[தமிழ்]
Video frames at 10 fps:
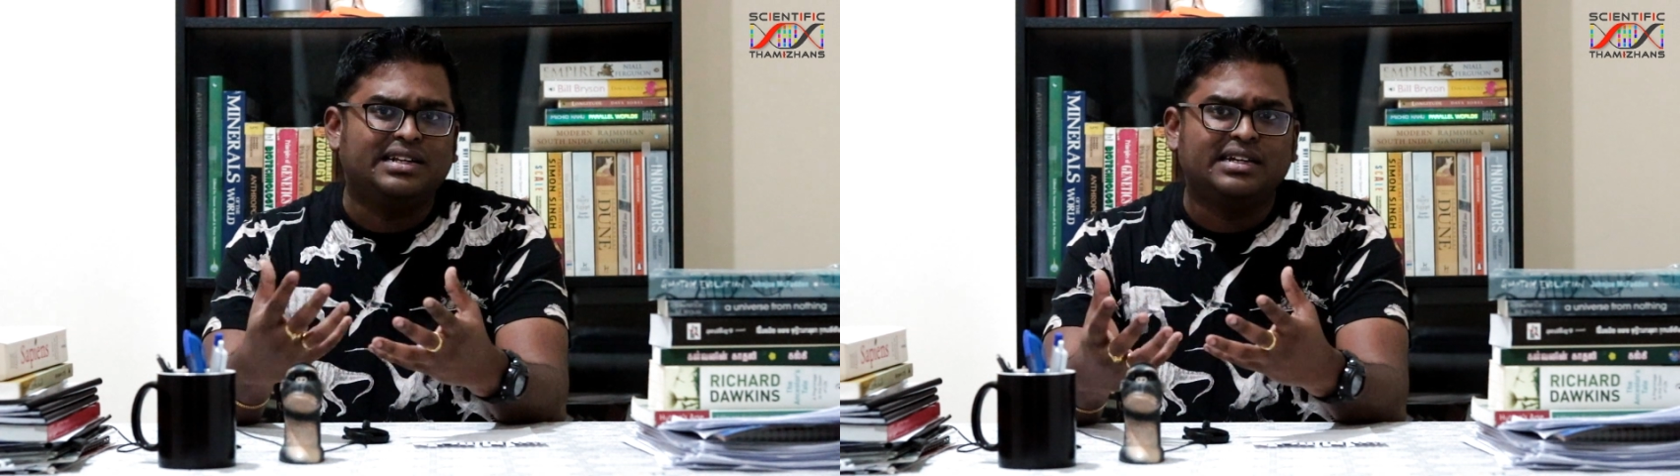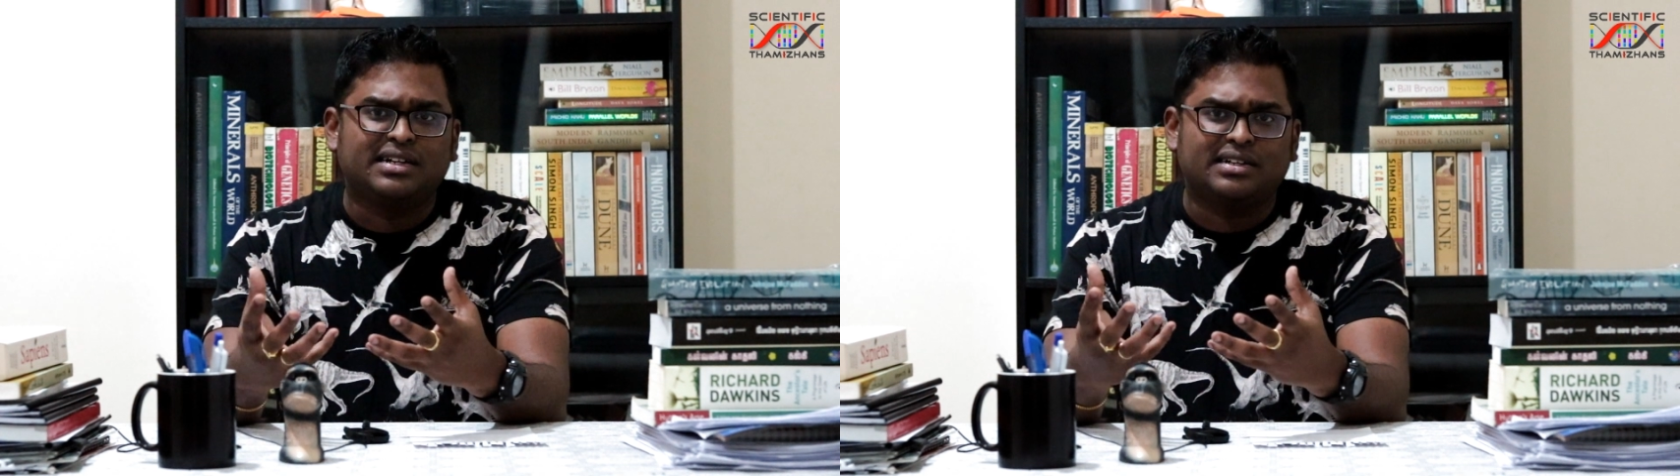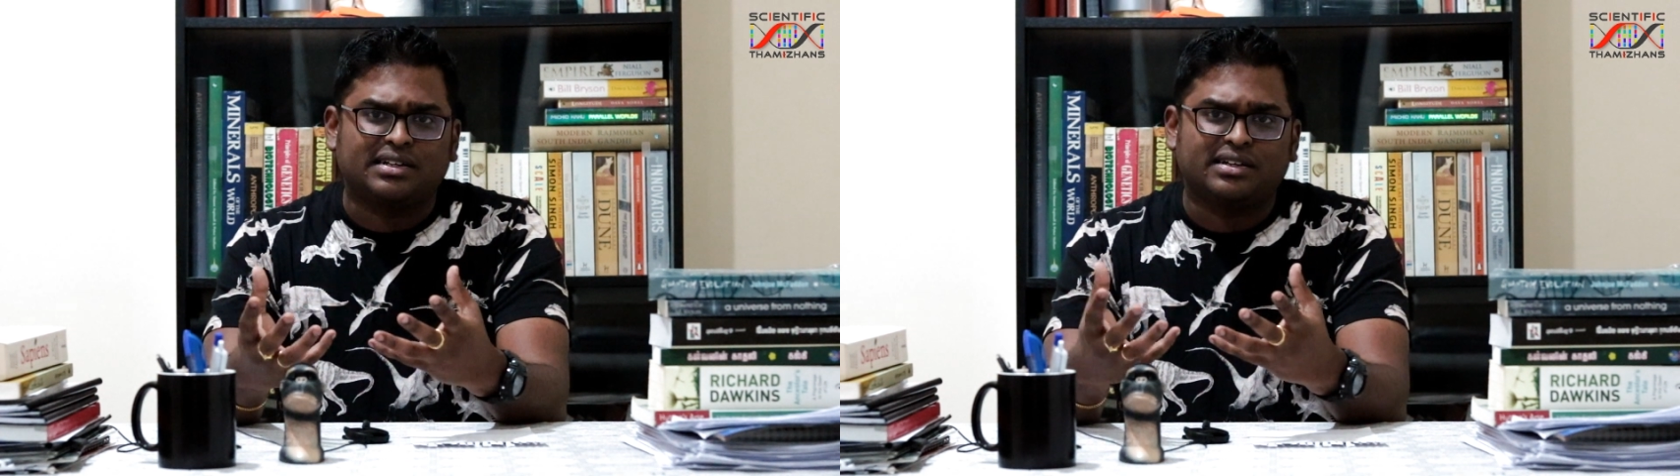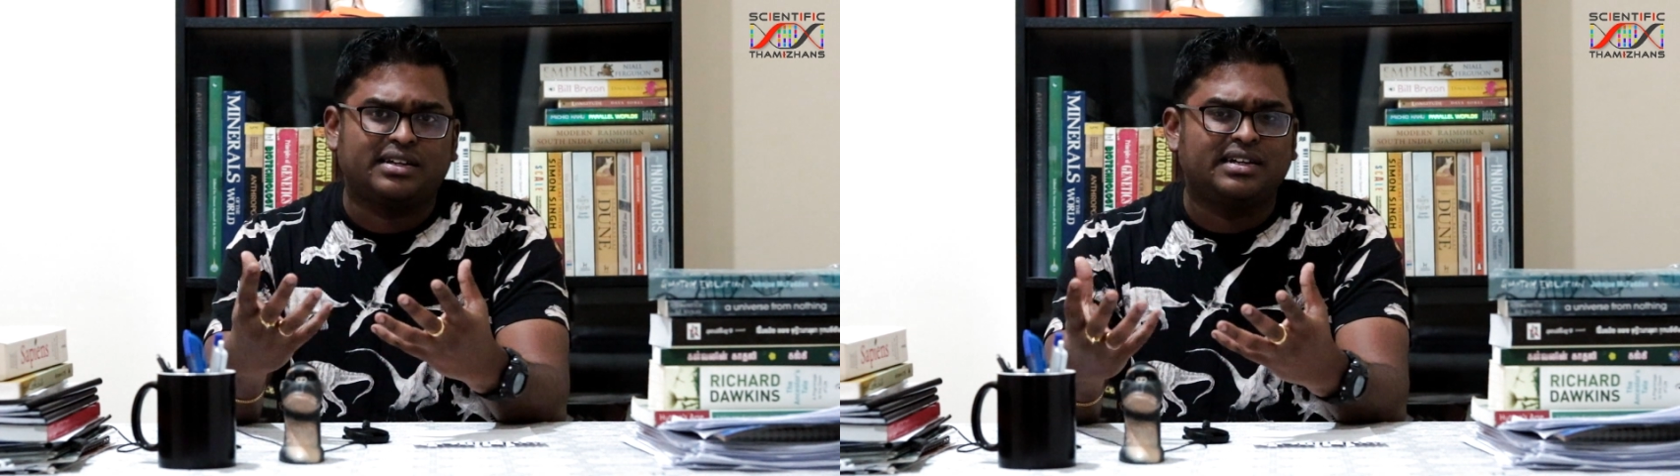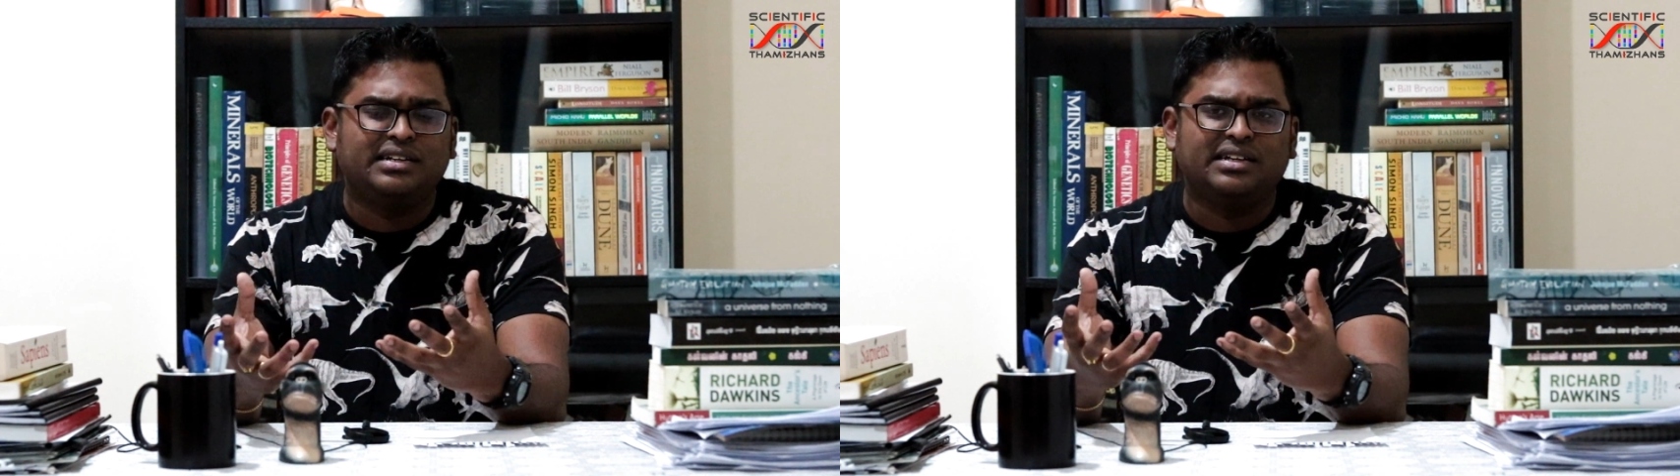கல்லீரல்
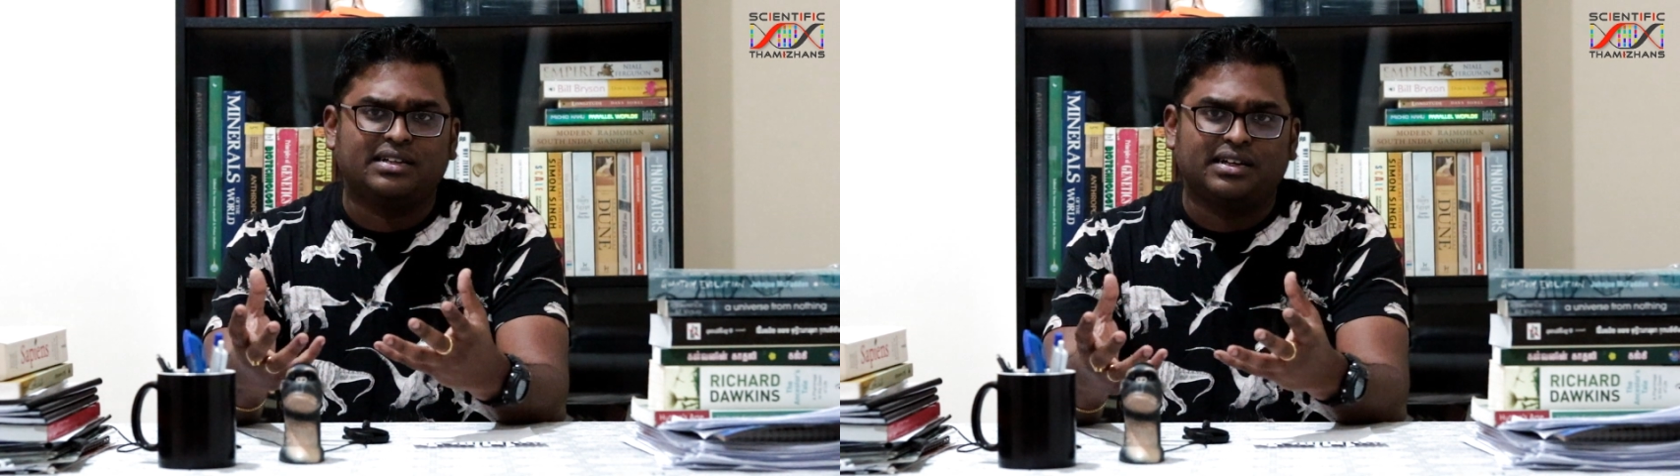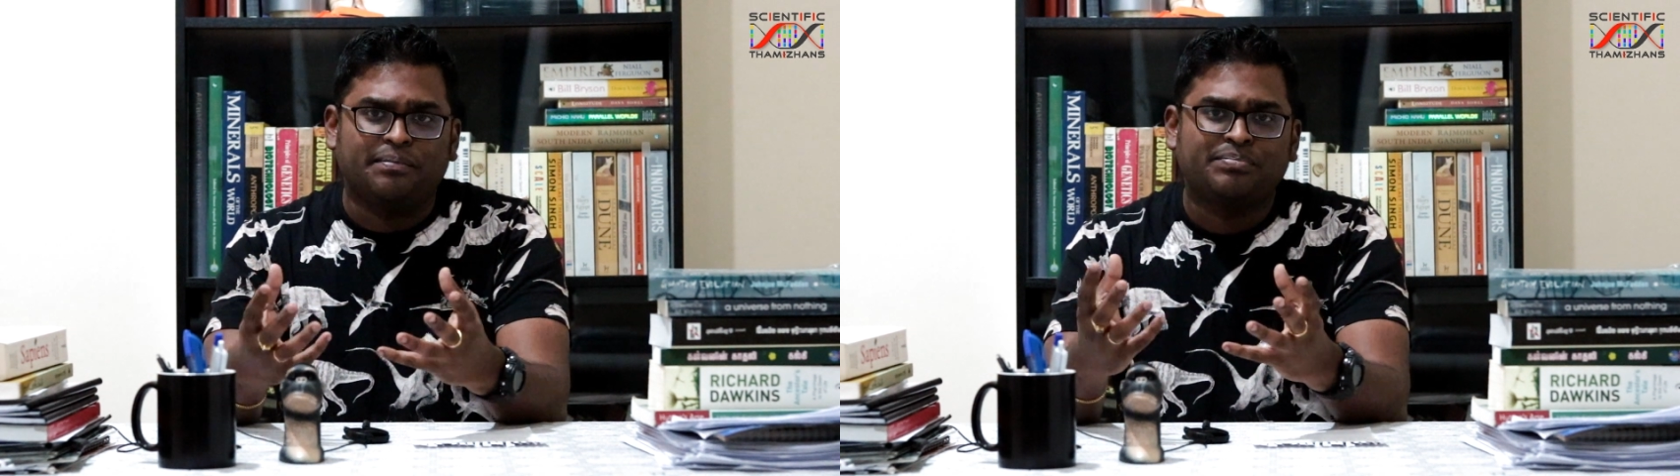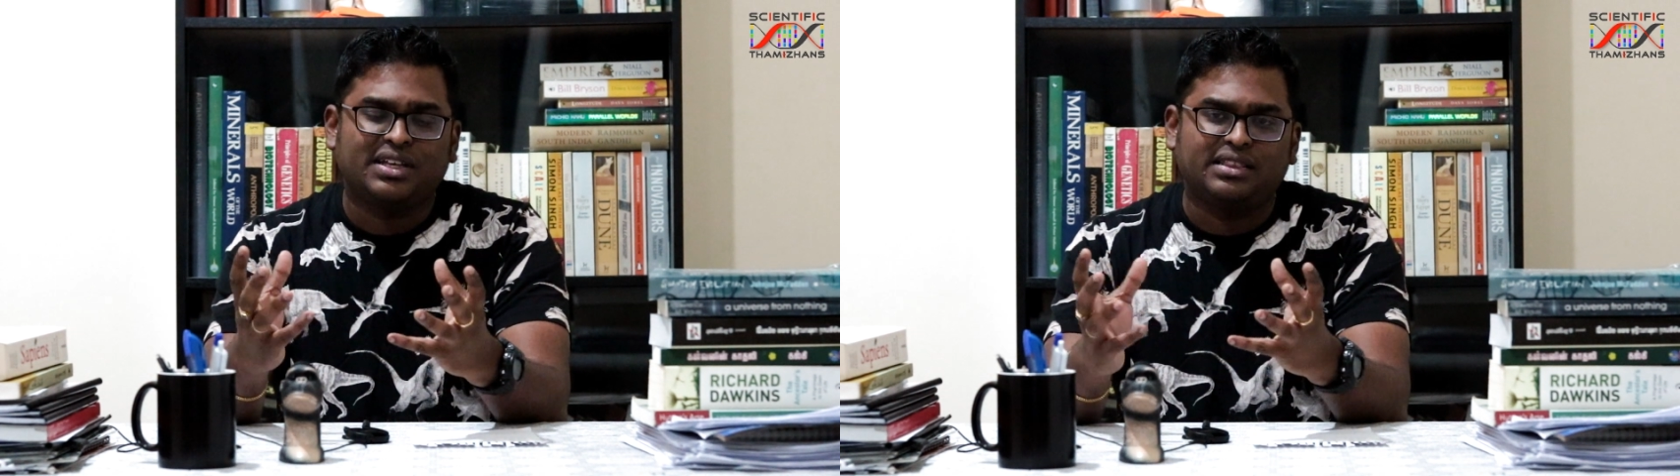இருக்குது கிட்னி இருக்குது